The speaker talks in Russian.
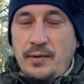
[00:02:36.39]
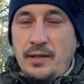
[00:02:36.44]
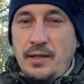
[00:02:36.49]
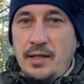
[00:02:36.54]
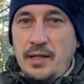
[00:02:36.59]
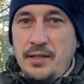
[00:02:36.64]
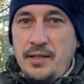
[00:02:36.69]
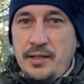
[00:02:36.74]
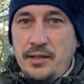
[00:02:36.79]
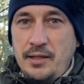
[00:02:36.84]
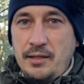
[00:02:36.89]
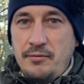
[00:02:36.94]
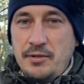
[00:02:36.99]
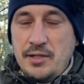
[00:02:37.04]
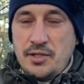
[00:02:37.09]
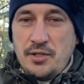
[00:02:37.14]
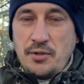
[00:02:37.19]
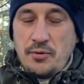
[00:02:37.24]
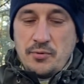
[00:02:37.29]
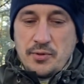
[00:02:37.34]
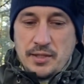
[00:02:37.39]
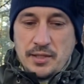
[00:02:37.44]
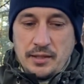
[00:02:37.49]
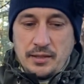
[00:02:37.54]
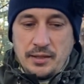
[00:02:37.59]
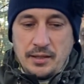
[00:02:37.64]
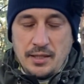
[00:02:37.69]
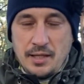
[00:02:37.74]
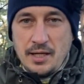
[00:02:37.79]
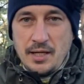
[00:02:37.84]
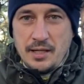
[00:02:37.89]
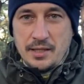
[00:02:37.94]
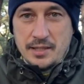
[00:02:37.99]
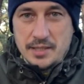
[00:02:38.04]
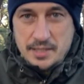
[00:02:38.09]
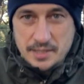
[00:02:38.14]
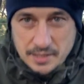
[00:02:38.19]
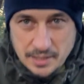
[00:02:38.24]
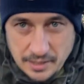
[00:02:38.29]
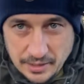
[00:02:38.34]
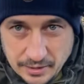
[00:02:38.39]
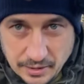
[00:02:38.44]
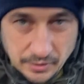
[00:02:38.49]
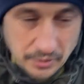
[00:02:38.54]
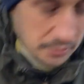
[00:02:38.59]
одет на вас рюкзак. Если этот